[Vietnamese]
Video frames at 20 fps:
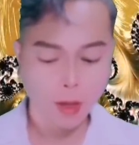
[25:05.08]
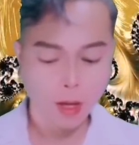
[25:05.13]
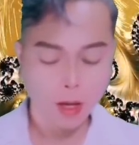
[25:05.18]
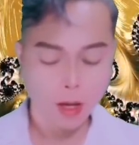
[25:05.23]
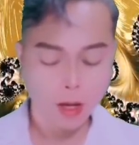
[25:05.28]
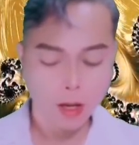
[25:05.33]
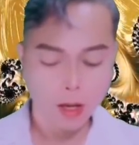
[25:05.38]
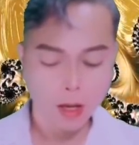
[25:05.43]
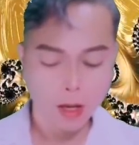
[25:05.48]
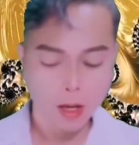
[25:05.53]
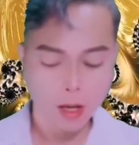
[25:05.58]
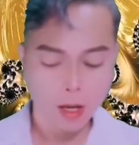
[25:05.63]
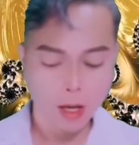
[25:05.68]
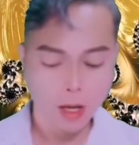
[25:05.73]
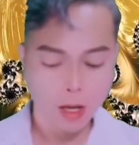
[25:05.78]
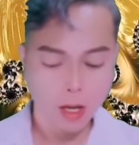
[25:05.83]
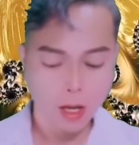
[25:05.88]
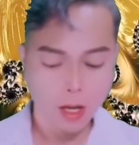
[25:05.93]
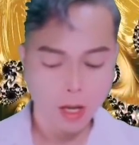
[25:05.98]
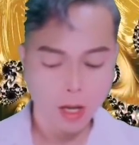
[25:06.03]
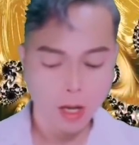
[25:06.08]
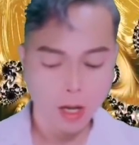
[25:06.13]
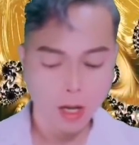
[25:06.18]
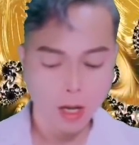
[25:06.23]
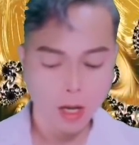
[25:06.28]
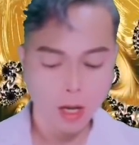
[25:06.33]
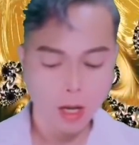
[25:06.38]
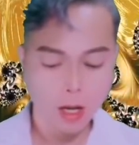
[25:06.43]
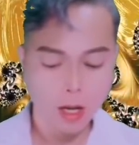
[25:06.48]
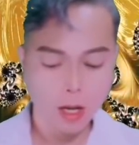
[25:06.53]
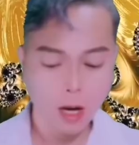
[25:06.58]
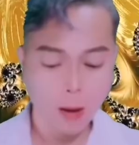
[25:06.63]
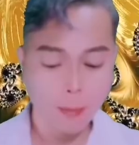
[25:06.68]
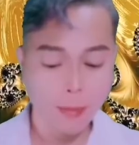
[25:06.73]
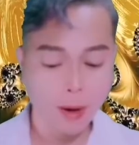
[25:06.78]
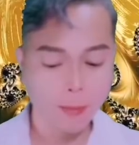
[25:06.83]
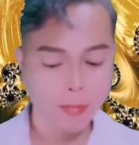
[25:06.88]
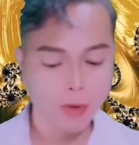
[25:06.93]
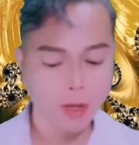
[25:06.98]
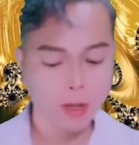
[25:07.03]
Ôn Dương do dự dài giây
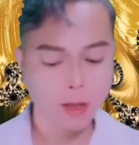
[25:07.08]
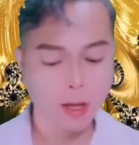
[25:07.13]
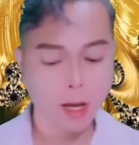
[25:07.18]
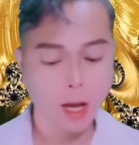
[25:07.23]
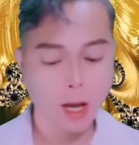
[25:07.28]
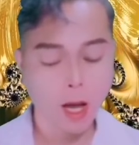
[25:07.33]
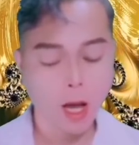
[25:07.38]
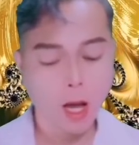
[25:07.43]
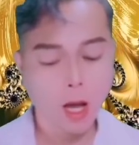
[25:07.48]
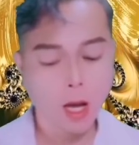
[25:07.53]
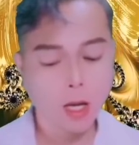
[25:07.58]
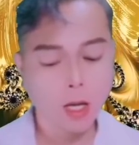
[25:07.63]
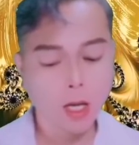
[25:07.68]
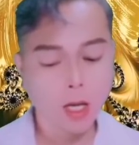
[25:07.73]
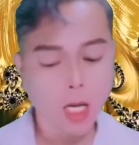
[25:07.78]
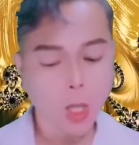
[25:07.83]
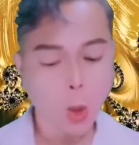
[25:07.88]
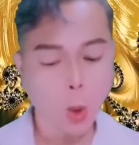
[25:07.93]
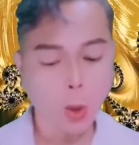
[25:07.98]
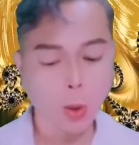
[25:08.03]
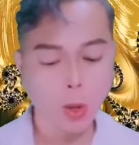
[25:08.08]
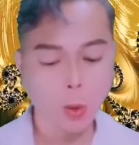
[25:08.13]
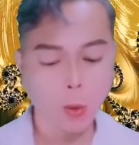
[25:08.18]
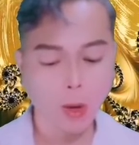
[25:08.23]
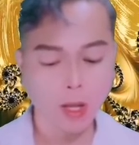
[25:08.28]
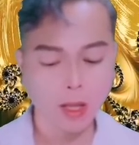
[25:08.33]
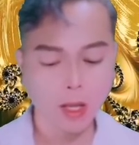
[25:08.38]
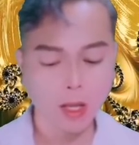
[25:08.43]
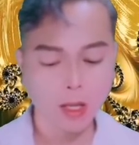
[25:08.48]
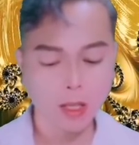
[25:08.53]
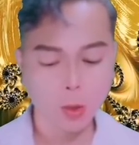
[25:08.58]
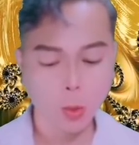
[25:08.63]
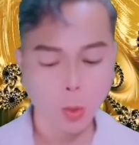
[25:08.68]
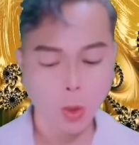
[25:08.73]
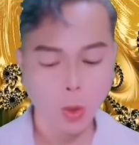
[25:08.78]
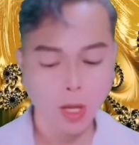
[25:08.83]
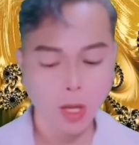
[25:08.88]
thăm dò, sau đó ngập ngừng nói.